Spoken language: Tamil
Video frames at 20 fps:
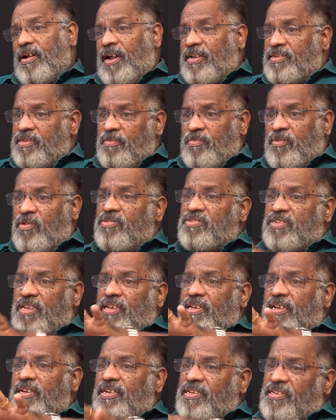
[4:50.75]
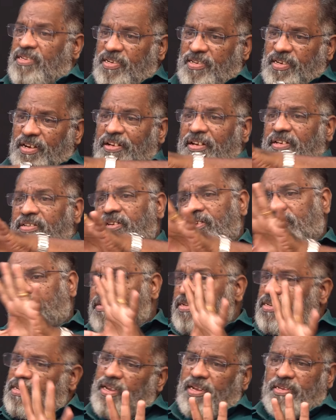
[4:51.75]
அந்த மியூசிக்கு இந்த
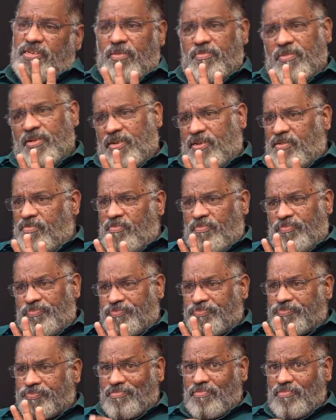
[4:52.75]
ஜென்ரேஷனுக்கு வந்து ஏற்றமாக இருக்குது